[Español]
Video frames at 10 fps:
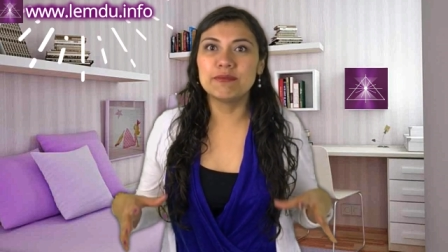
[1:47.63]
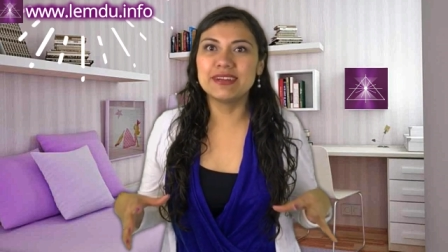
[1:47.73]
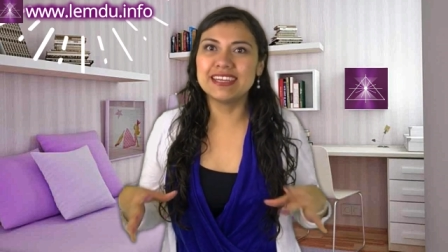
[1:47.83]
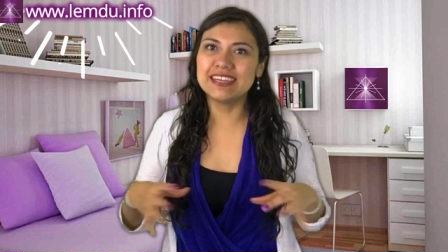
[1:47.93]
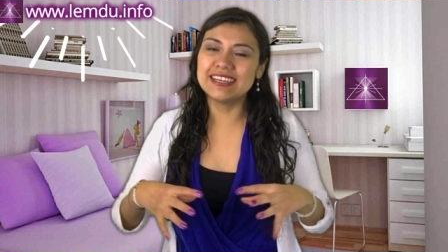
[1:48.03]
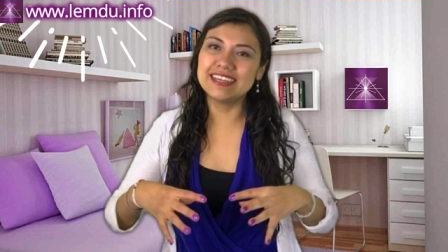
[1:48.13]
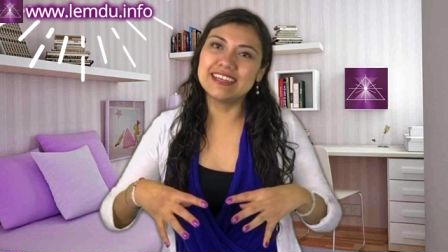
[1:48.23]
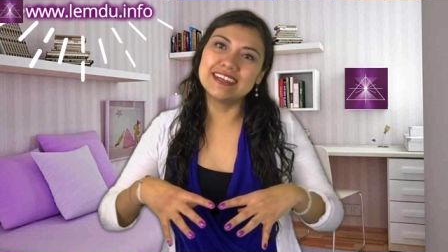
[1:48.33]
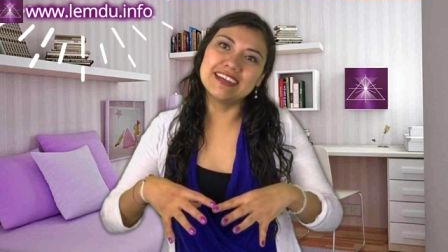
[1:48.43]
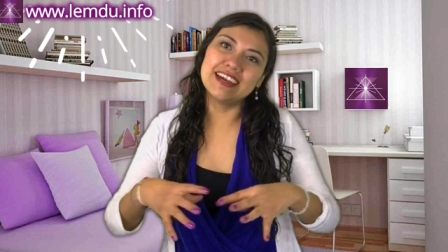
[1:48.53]

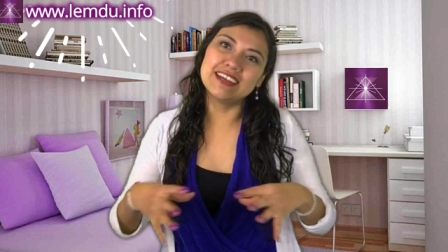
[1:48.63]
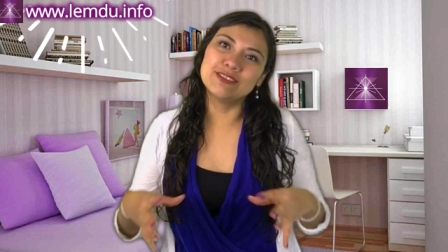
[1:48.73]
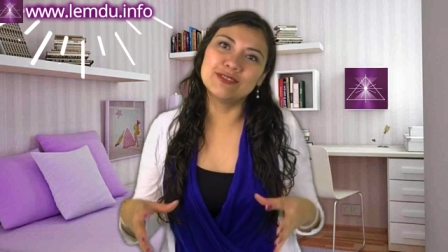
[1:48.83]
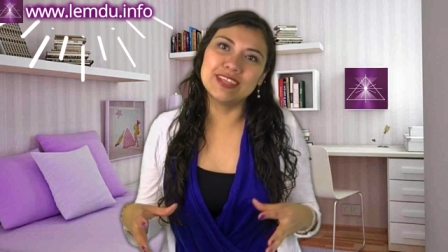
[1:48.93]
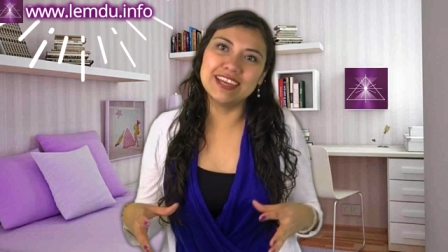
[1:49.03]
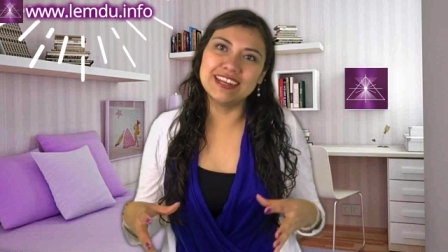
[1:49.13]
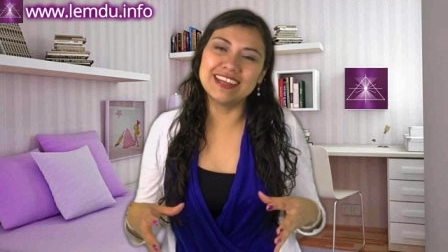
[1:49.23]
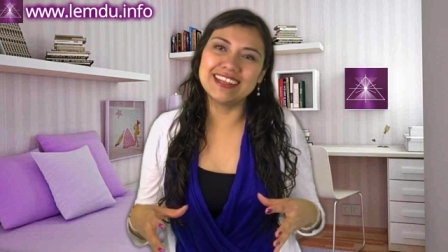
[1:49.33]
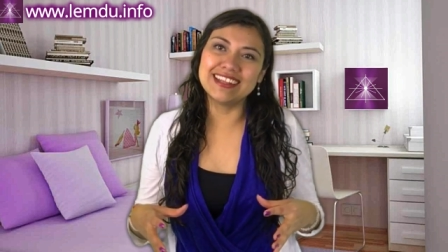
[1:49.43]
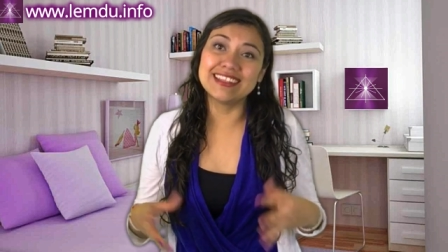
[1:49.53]
para ayudar
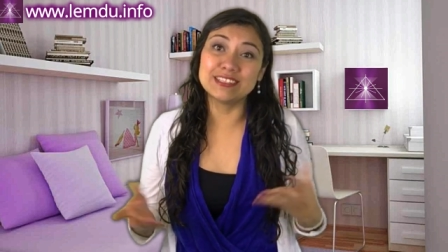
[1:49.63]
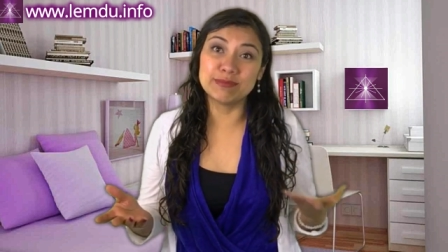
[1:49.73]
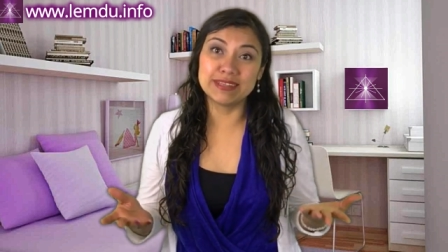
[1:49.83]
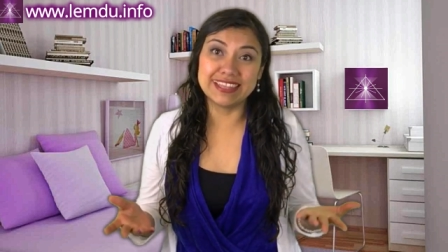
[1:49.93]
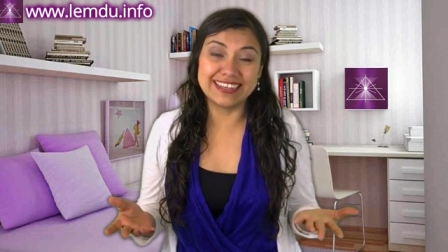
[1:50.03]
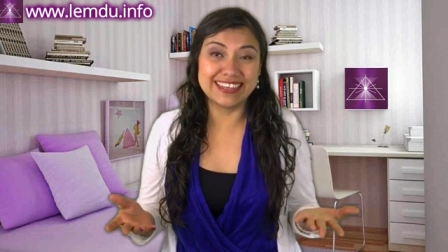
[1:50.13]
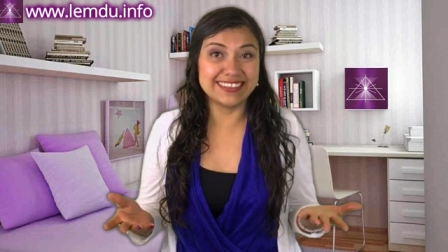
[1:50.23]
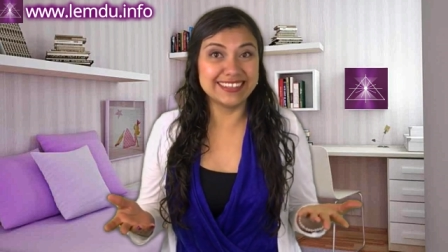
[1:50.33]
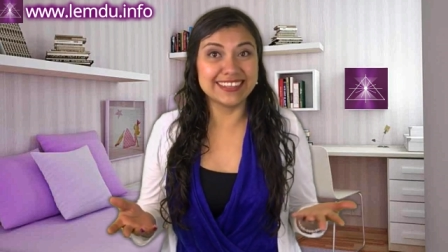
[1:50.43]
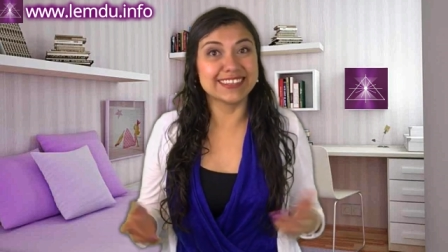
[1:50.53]
al despertar en
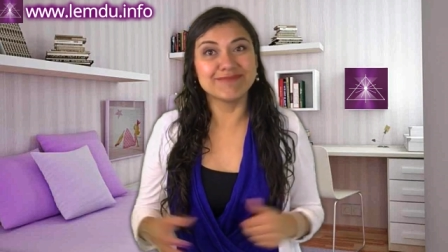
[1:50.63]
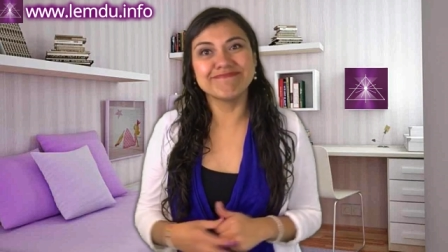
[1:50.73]
la tierra.